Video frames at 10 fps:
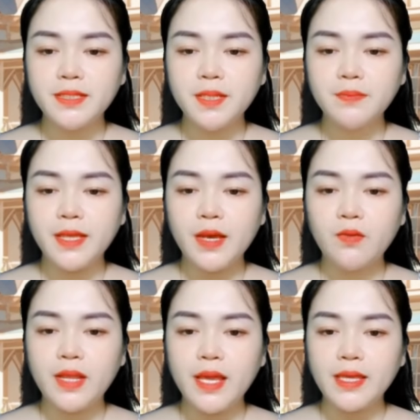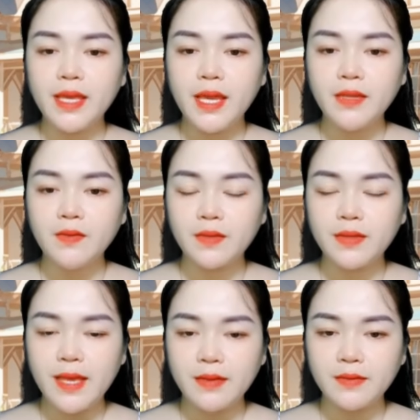năm tớ ba tuổi mẹ tớ
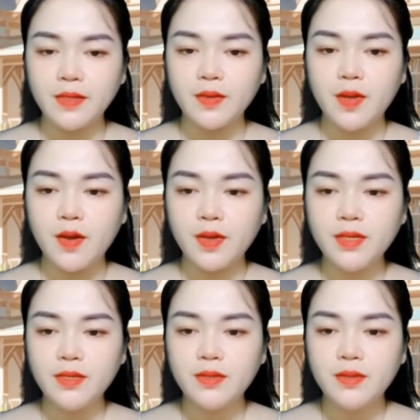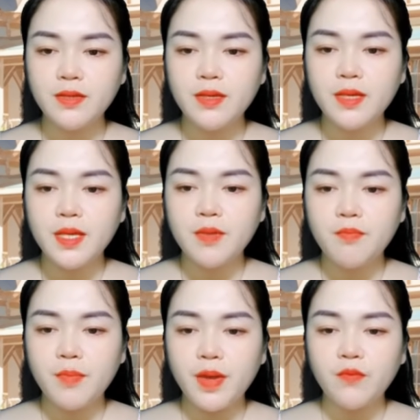cũng lừa tớ như vậy đó,
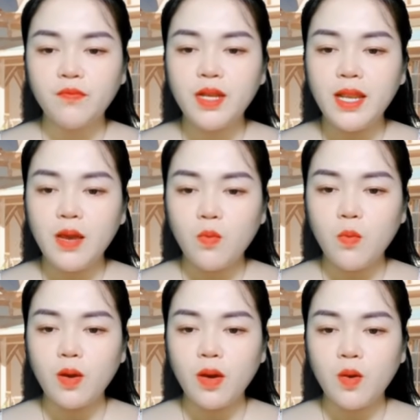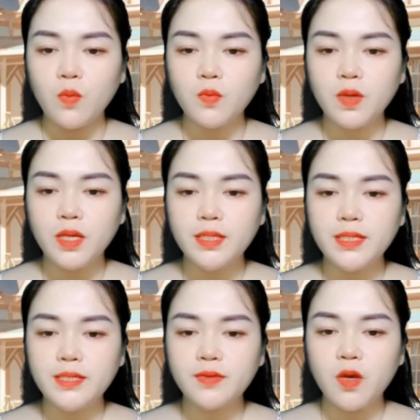để tớ làm phục vụ bưng trái cây và lau
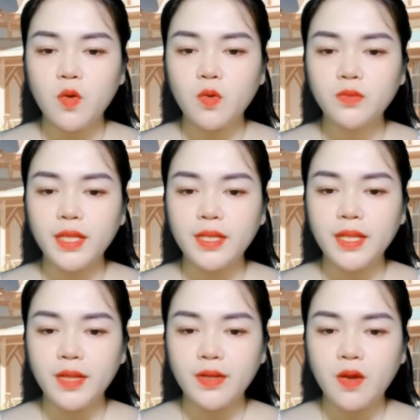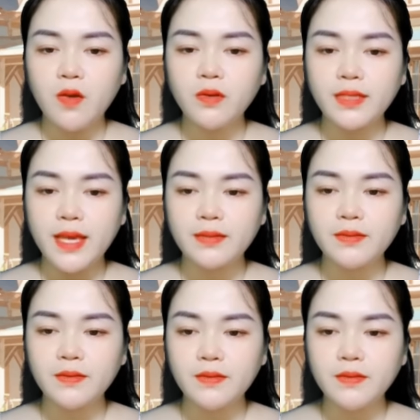sàn nhà cho mẹ.
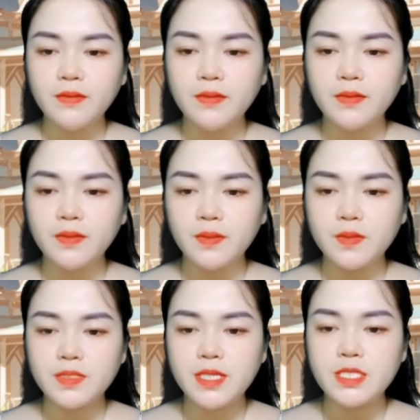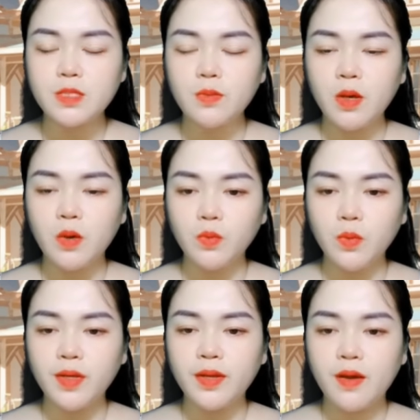Nhạc Đình, đừng để bà ấy nịnh
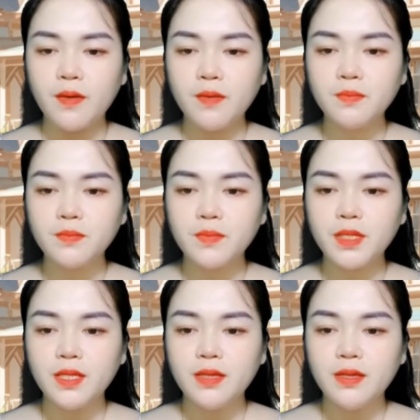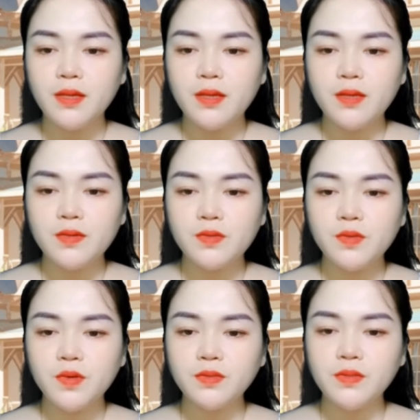nọt cậu nhé. À không,
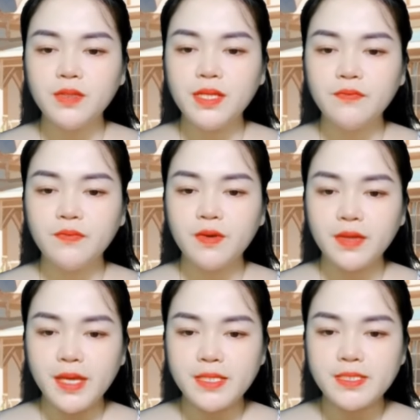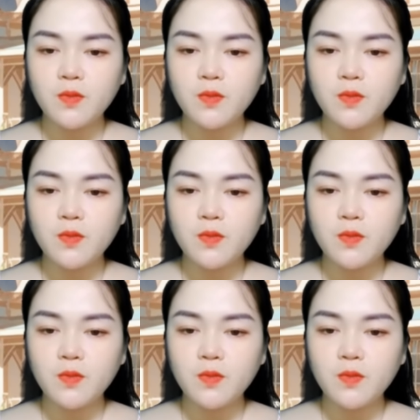tẩy não chứ nhỉ.